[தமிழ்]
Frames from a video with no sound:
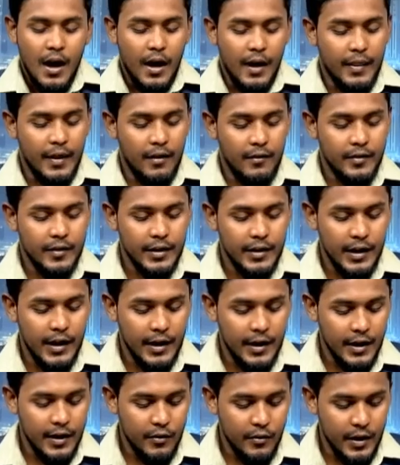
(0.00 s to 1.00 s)
அதாவது
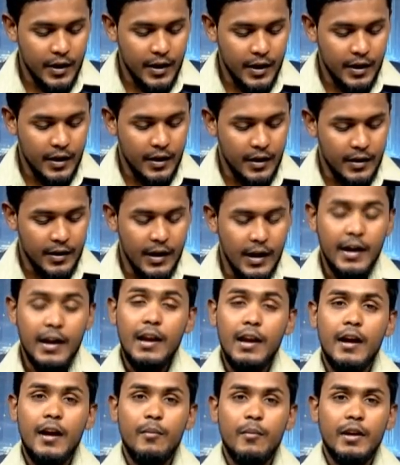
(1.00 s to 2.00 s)
இலங்கையினுடைய
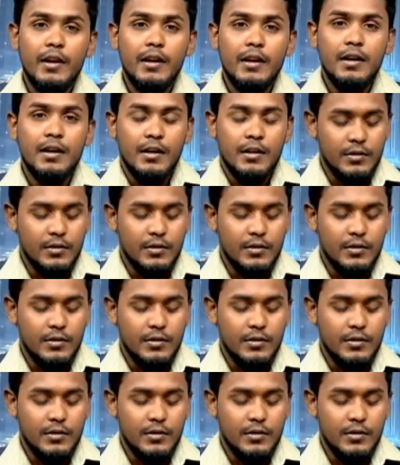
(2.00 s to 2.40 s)
இலங்கையில் இடம்பெற்ற